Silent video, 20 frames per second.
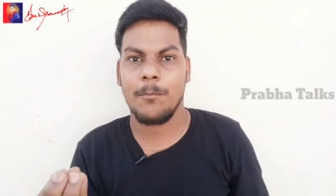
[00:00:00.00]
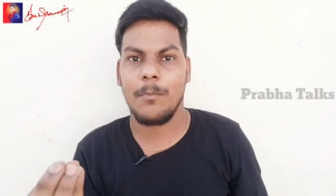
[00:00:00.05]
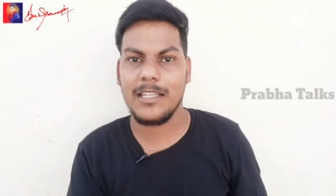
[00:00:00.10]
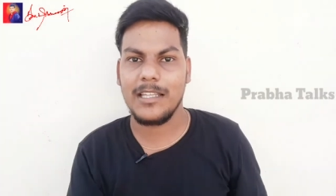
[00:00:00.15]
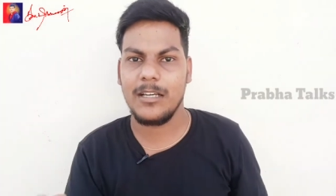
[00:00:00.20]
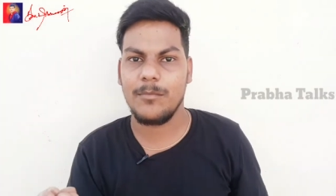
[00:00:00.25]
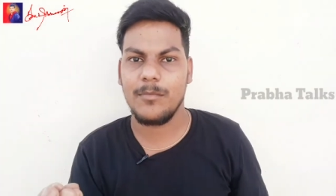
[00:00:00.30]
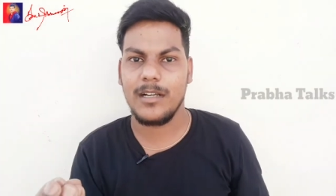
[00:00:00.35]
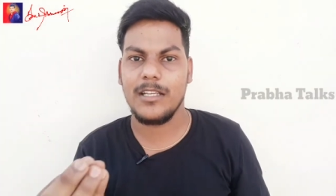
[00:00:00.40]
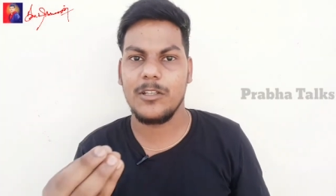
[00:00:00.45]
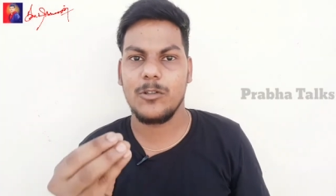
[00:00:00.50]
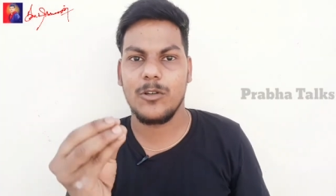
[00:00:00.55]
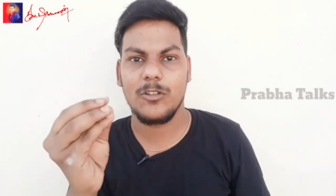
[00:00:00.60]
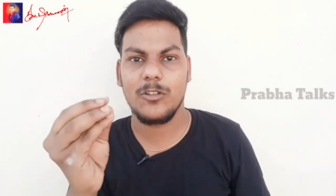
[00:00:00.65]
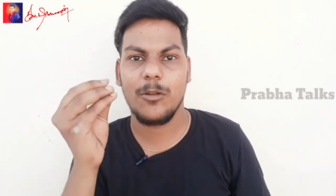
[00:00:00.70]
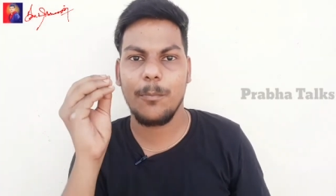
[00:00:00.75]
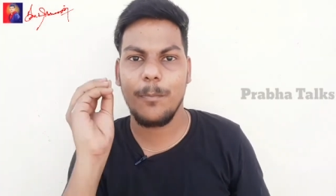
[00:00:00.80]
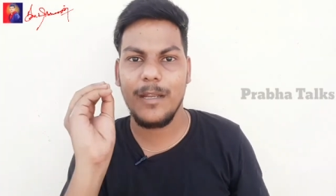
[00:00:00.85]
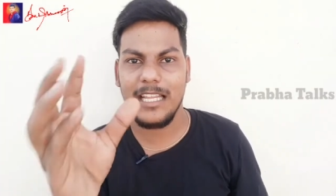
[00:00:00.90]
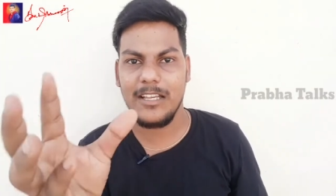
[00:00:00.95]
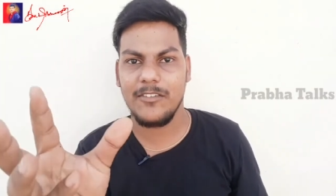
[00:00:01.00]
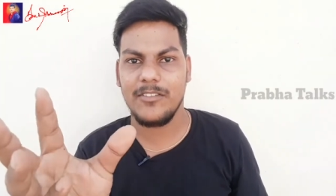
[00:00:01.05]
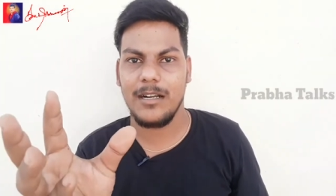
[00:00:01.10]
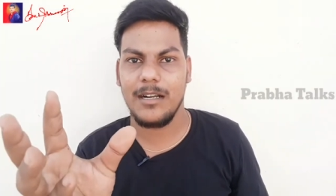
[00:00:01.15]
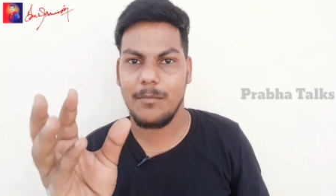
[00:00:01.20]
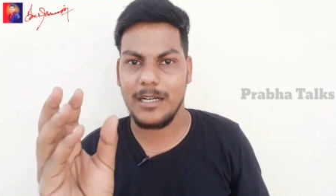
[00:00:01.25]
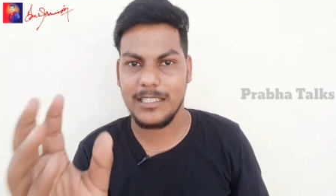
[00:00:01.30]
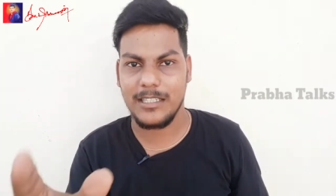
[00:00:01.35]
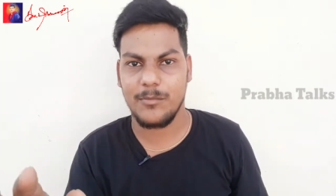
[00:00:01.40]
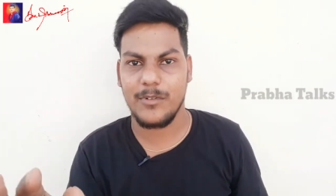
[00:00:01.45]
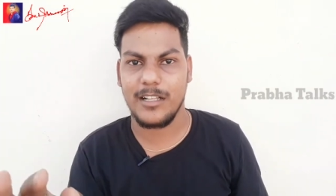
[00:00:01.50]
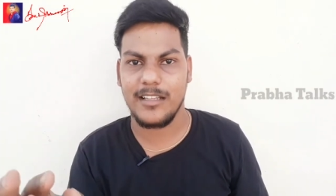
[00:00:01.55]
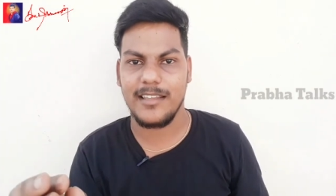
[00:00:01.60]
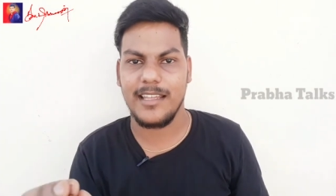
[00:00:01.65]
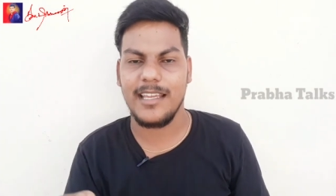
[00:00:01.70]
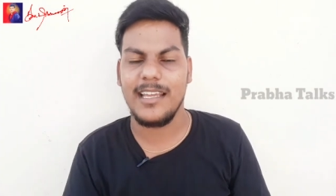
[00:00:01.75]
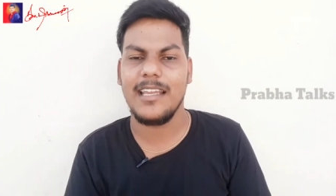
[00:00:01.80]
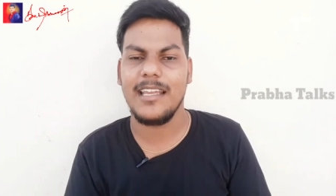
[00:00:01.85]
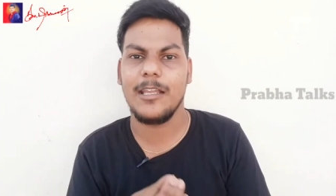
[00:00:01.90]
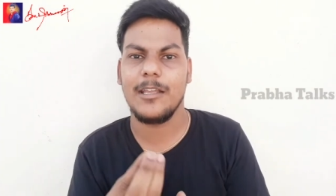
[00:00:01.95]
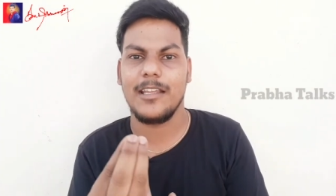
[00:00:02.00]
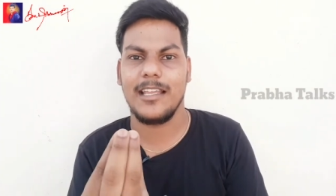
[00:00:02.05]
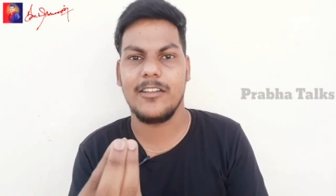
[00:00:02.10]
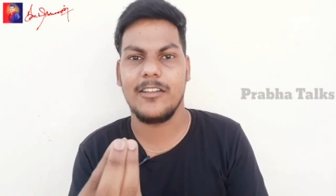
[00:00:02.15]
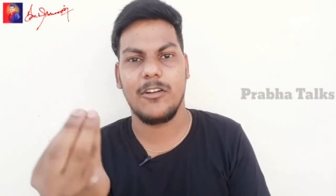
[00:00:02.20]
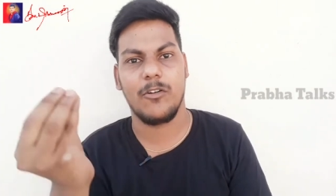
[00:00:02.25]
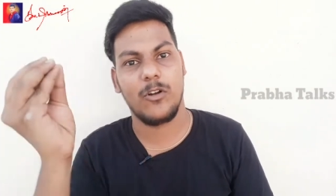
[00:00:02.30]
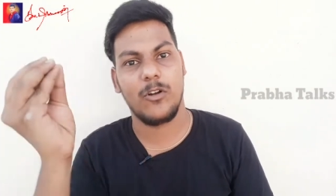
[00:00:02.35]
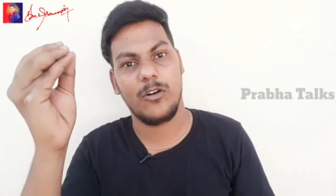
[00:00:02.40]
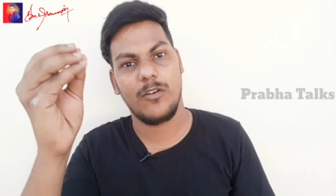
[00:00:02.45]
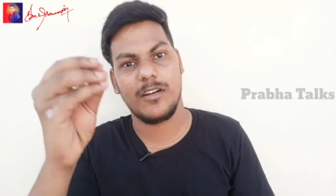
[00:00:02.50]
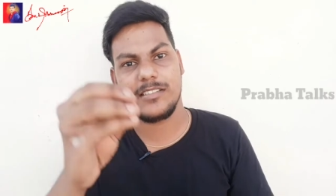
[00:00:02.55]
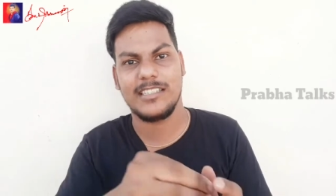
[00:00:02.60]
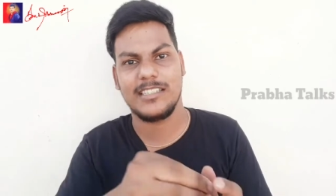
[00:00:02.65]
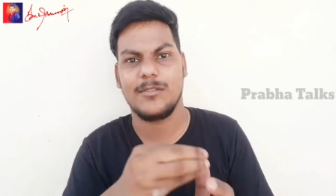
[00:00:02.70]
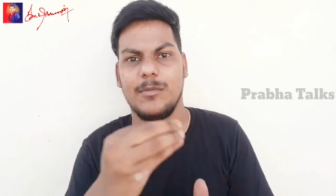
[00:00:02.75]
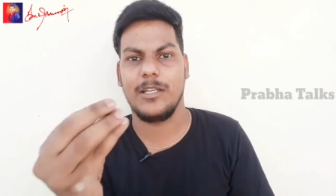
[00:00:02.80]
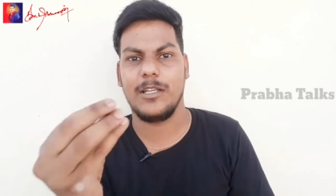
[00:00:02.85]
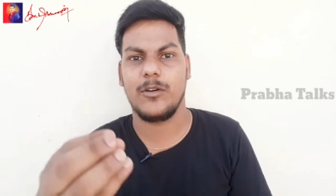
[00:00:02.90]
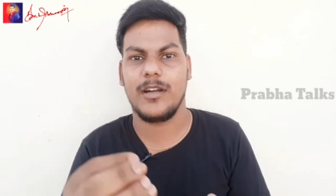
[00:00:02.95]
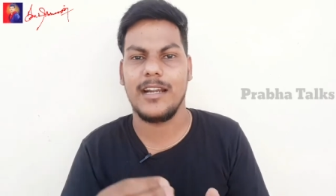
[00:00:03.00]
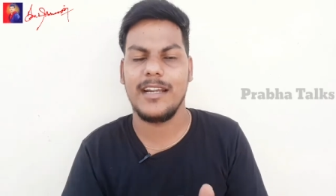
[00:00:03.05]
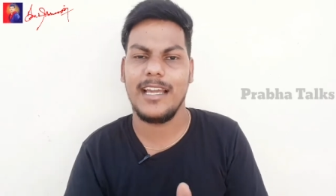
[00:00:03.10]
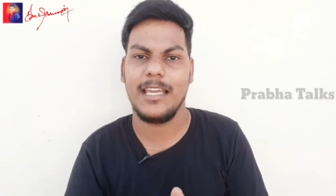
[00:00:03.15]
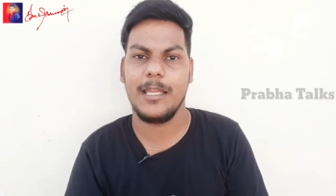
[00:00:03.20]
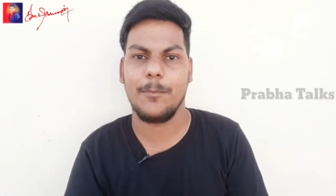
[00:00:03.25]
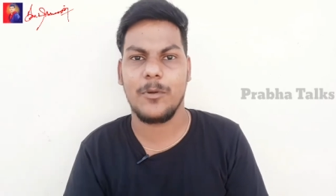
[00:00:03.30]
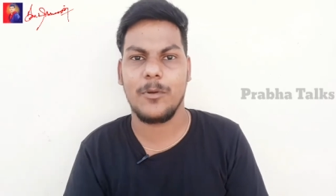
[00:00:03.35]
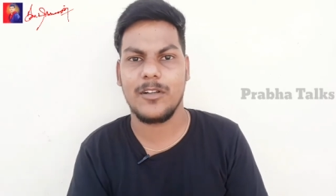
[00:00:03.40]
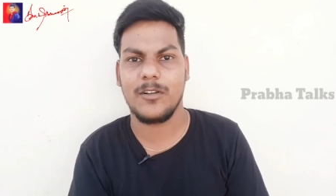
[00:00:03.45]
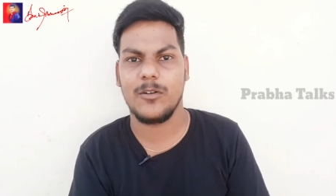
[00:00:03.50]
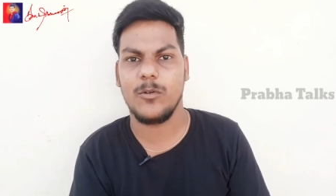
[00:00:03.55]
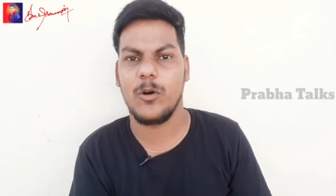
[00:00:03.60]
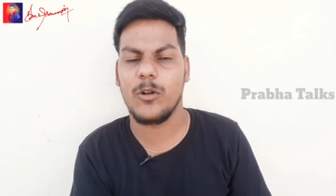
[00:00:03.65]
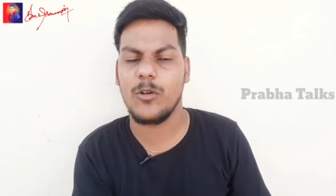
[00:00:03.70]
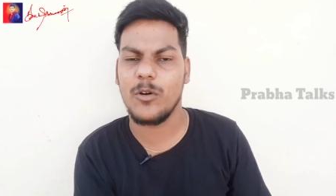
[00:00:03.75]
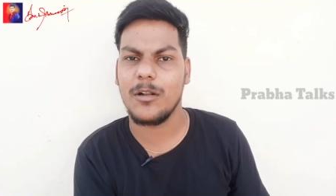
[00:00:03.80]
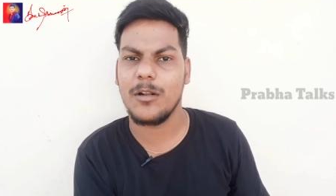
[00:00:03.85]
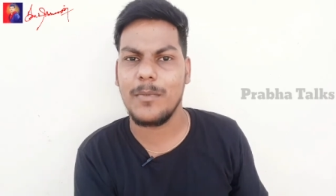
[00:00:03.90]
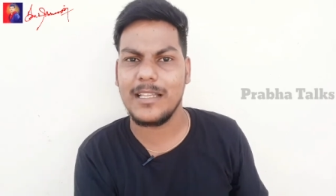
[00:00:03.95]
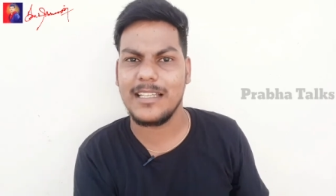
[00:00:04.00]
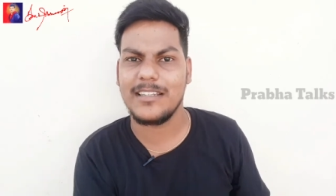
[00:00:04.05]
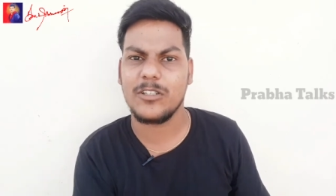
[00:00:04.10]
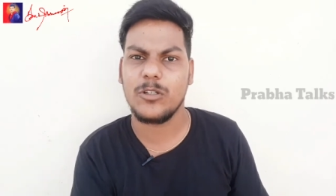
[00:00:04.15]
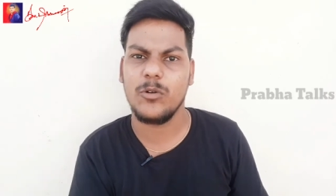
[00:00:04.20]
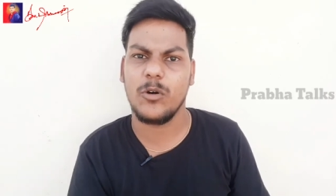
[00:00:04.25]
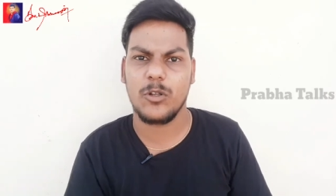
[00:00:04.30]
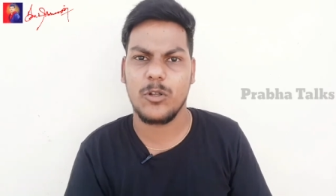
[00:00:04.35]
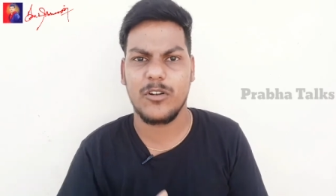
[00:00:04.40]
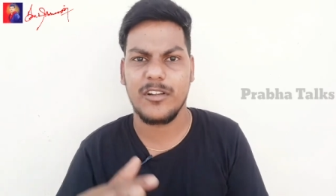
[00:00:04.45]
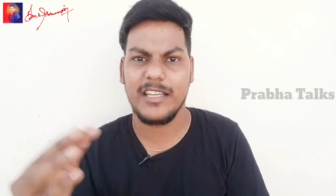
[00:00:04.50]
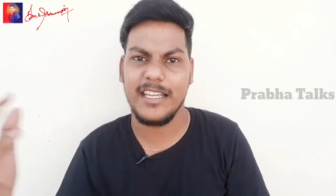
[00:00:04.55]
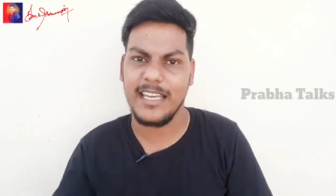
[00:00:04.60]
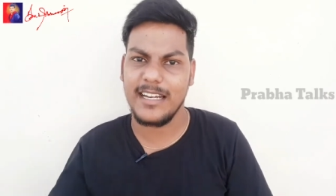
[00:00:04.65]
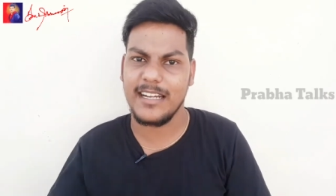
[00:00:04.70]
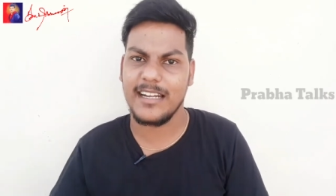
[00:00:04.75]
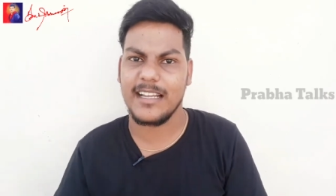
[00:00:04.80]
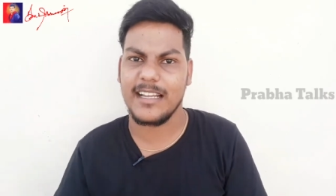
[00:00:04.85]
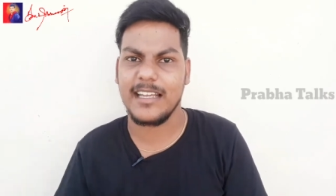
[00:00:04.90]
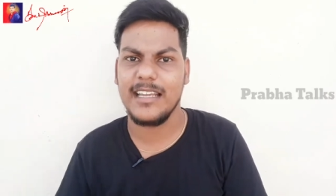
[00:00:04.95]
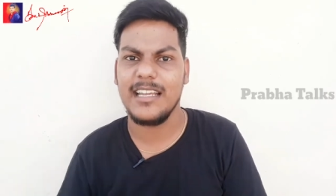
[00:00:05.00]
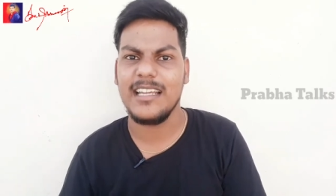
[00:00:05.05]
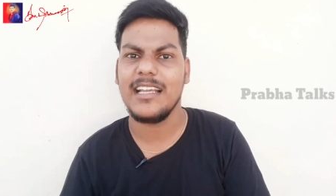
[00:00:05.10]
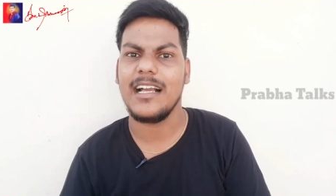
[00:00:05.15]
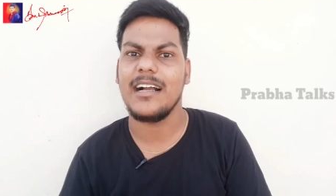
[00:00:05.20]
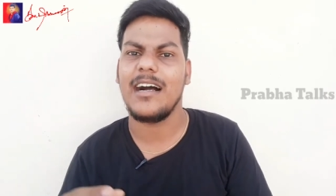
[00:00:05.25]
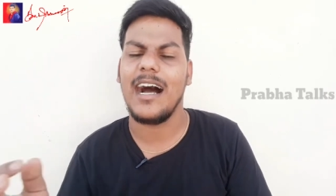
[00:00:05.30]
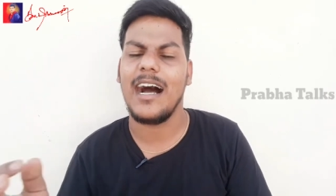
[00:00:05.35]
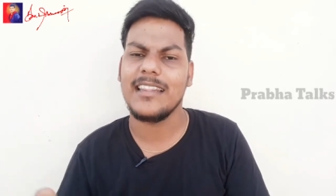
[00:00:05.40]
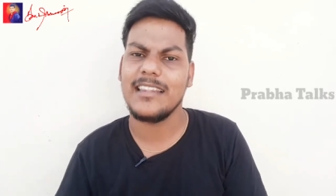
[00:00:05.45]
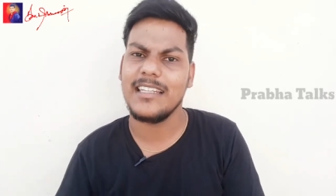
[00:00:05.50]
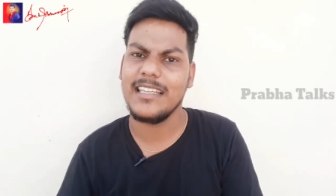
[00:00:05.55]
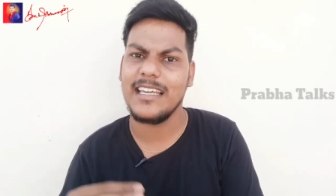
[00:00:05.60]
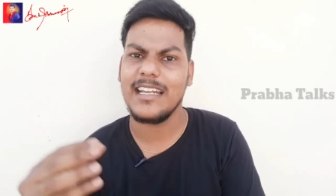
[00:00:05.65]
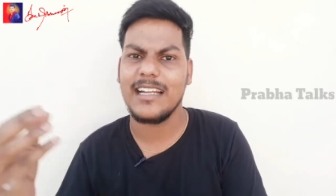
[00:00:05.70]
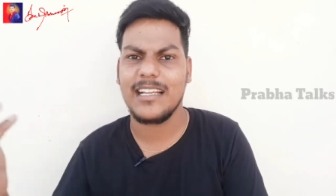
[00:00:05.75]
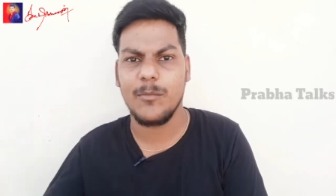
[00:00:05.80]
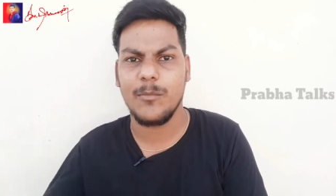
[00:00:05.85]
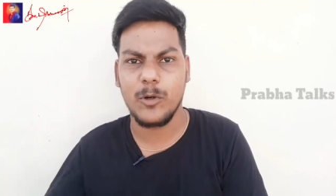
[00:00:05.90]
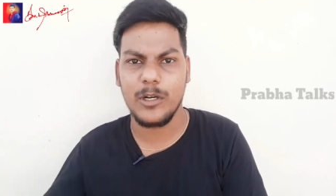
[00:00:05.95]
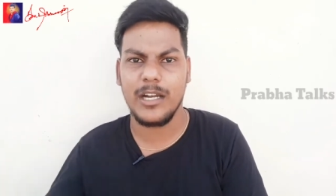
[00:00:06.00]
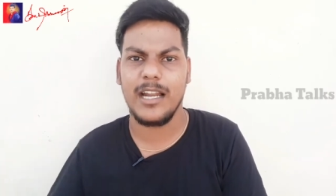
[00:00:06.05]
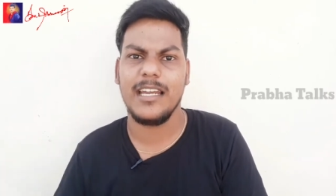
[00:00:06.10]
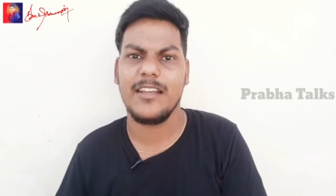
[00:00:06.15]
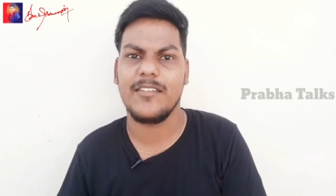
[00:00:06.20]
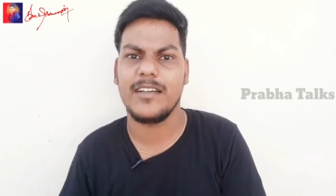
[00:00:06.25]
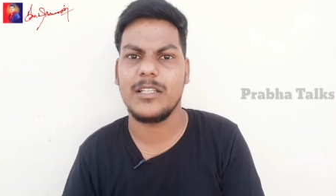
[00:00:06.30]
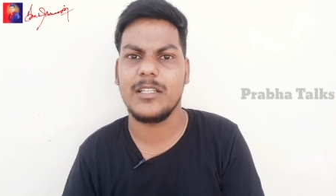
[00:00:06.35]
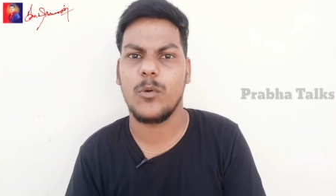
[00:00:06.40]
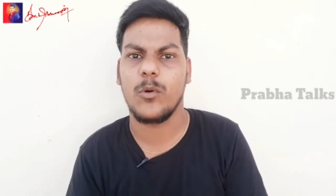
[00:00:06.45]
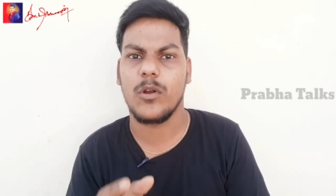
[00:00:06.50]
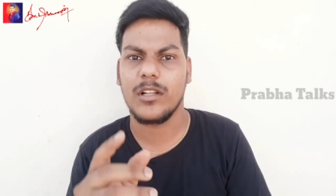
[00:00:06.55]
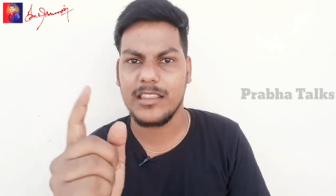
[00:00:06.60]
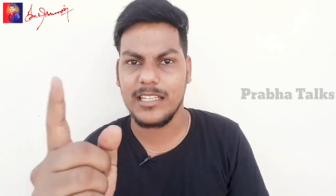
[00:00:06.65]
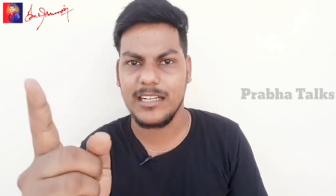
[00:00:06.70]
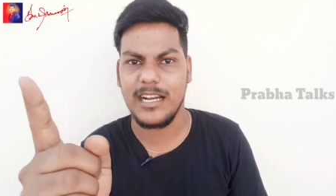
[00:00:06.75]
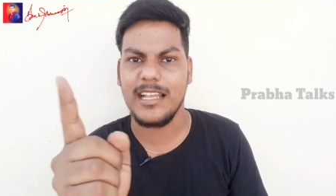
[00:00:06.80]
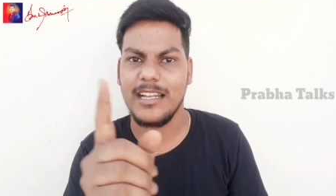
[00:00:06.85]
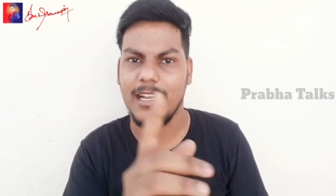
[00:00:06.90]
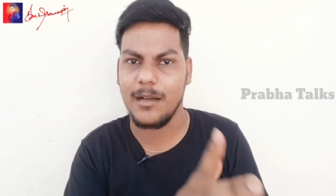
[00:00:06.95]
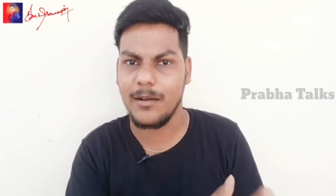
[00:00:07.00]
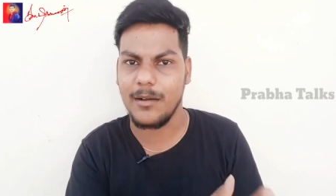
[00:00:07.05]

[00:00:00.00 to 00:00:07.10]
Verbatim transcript: மதம் இது வந்து ஒரு பிலீவ் தான் மதம்ன்றது இது எவ்வளோ வருஷத்துக்கு முன்னாடி ஒரு ரெண்டா இப்போ ஒரு ஒரு மதத்துக்கும் ஒரு ஒரு இயர் இருக்குது அந்த இயருக்கு முன்னாடி வந்து ஒருத்தனால